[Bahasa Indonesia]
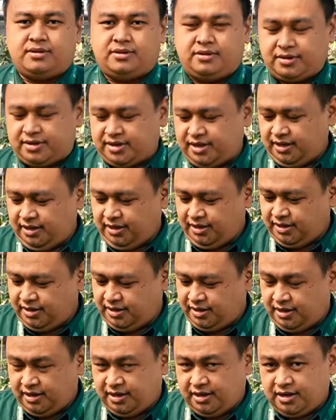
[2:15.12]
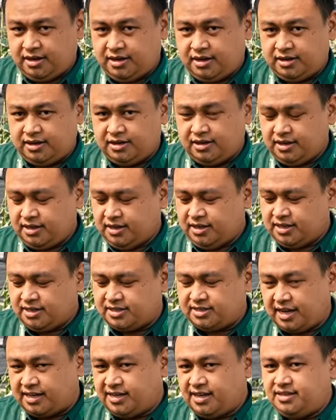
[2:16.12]
Oke, okay, eh,
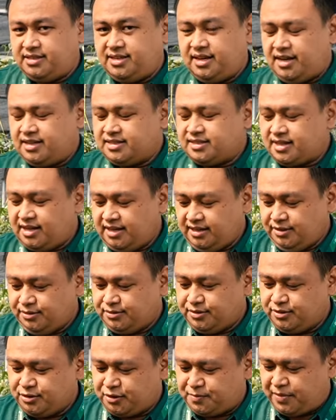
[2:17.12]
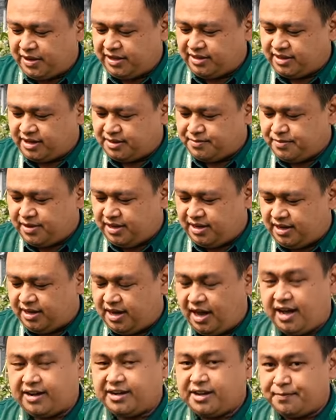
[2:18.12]
saya jelaskan untuk planter
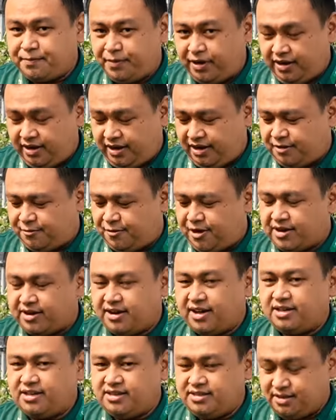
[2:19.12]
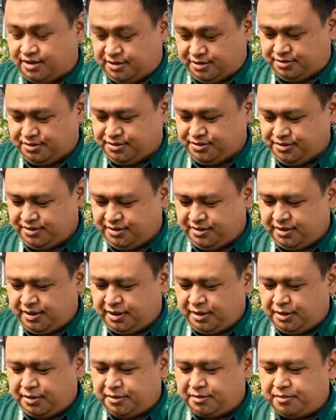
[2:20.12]
bag HDPE warna hijau,
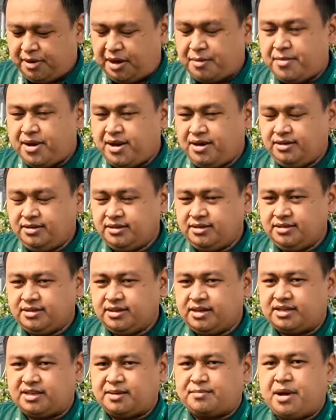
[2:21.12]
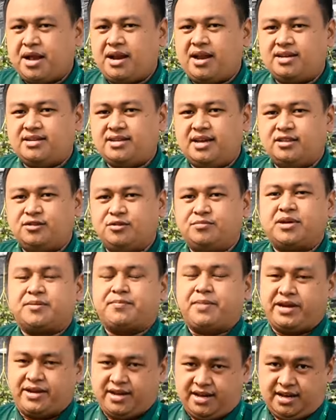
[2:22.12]
memang ketebalannya itu
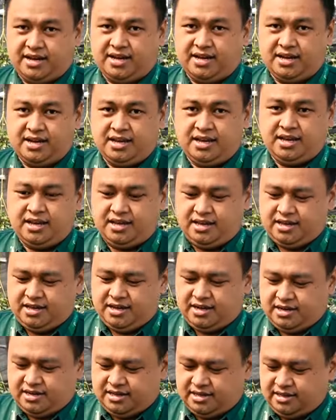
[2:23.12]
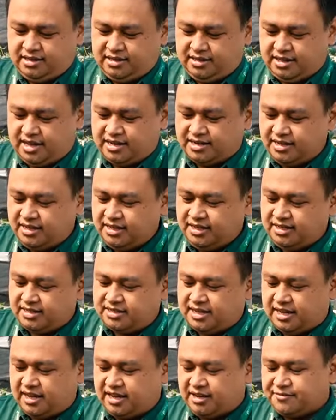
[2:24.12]
berbeda. Jadi
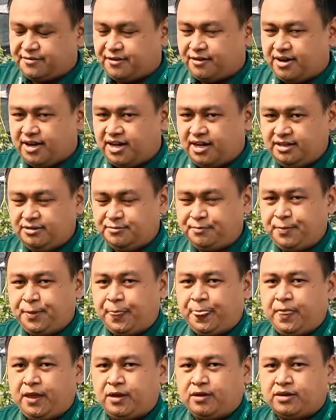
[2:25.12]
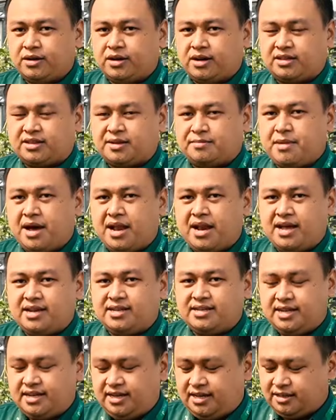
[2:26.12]
saya infokan,
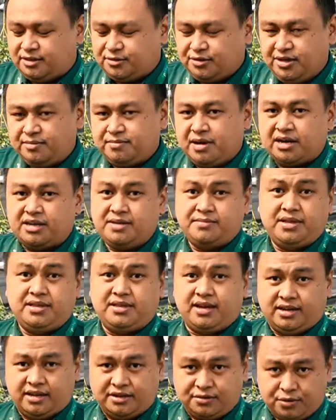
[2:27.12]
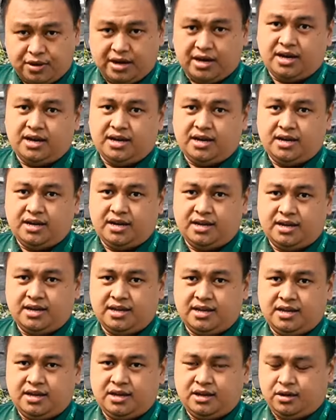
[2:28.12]
ketebalannya itu dibagi menjadi dua,
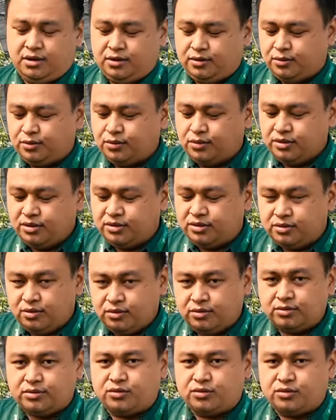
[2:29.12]
untuk